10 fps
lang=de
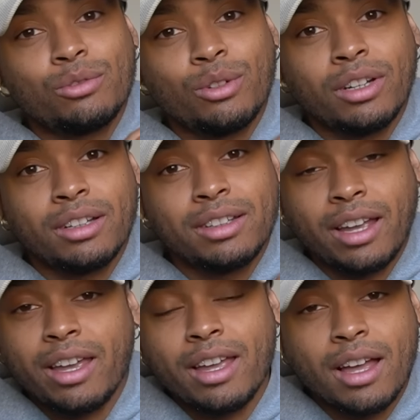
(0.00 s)
Vor
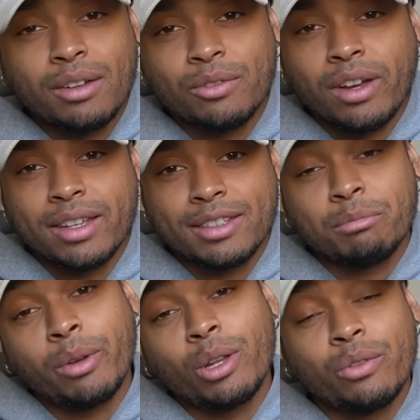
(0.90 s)
drei Jahren war
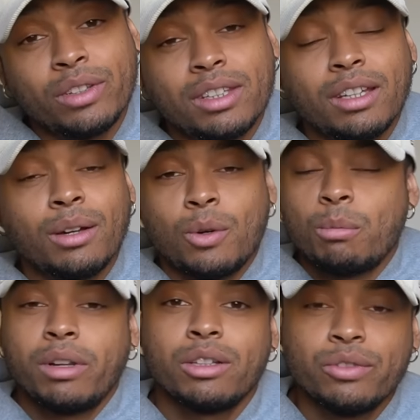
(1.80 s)
ich mehr oder weniger
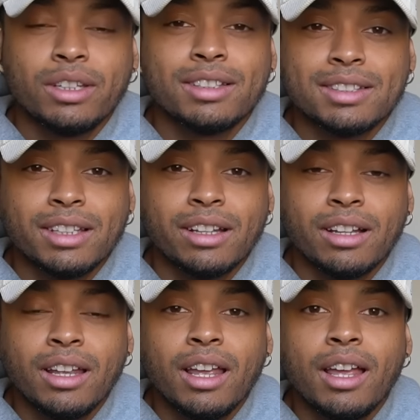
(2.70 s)
komplett
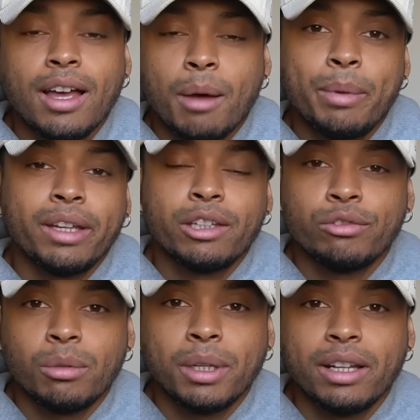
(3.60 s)
finanziell abhängig
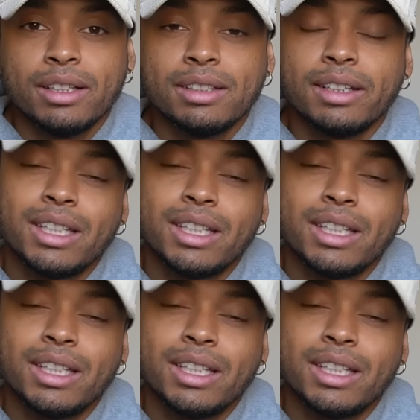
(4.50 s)
von meinen Eltern.